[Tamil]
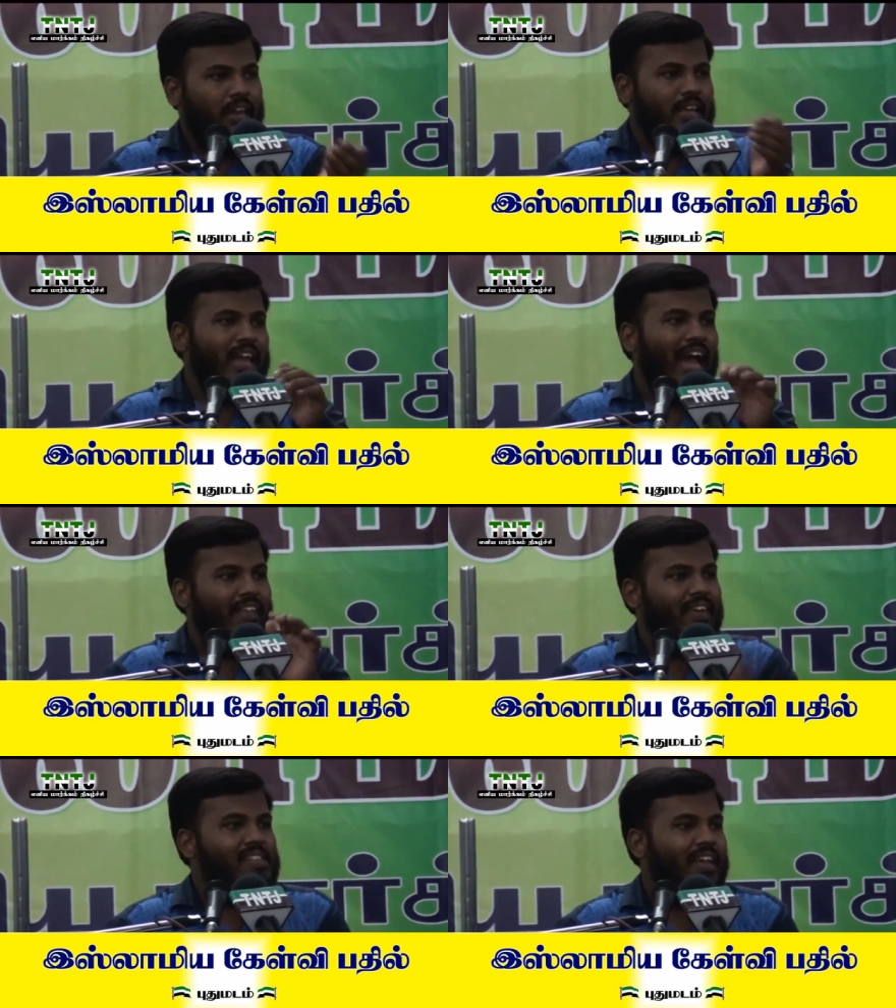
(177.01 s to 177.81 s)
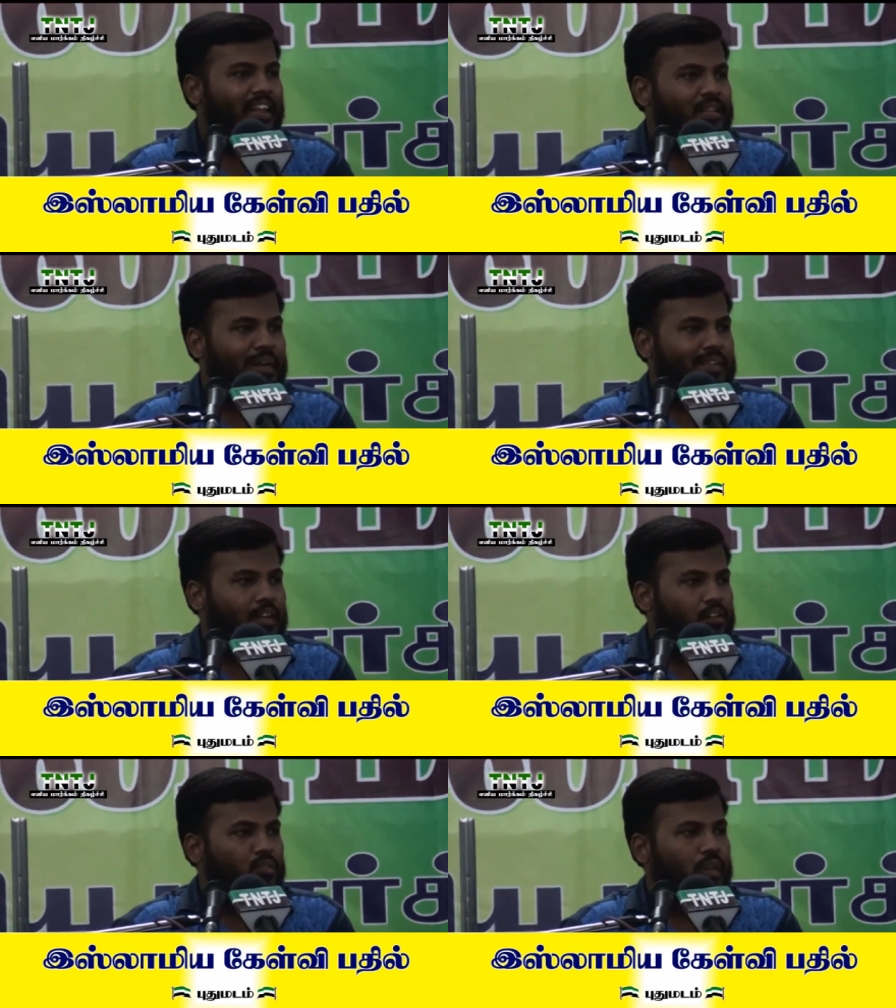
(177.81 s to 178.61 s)
இன்னைக்கு ஹதீஸை எடுத்து
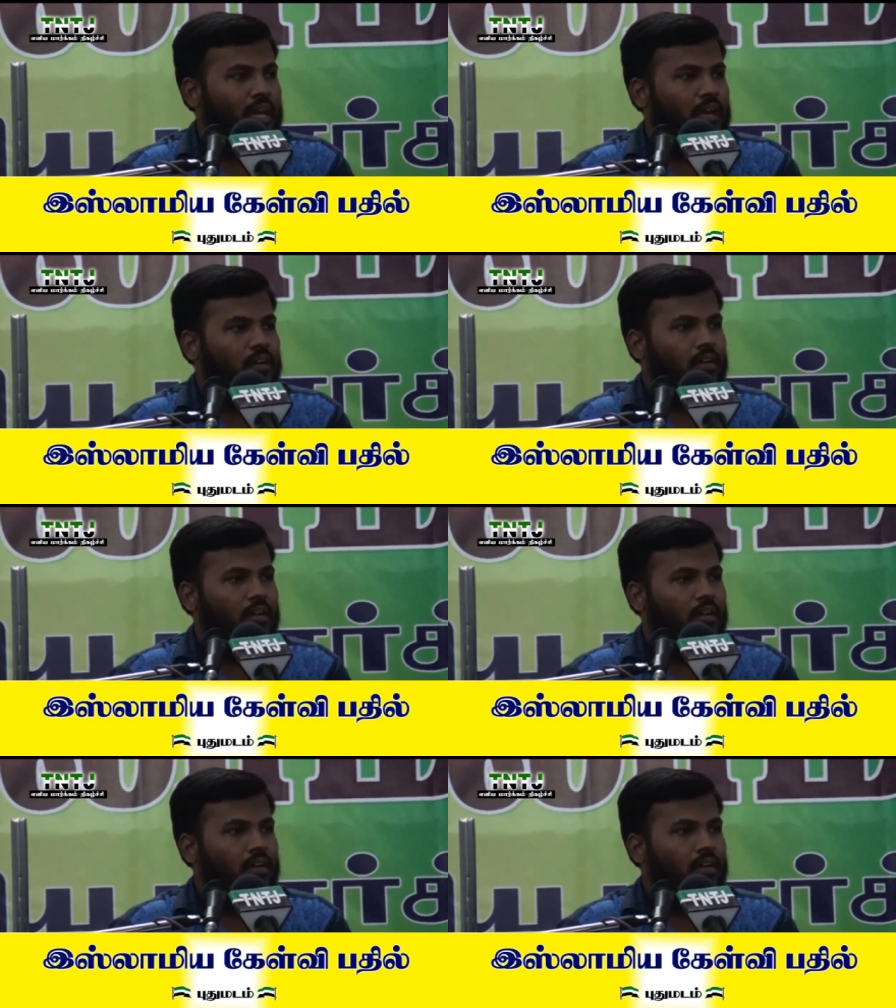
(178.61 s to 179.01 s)
பார்த்தீங்கன்னு சொன்னா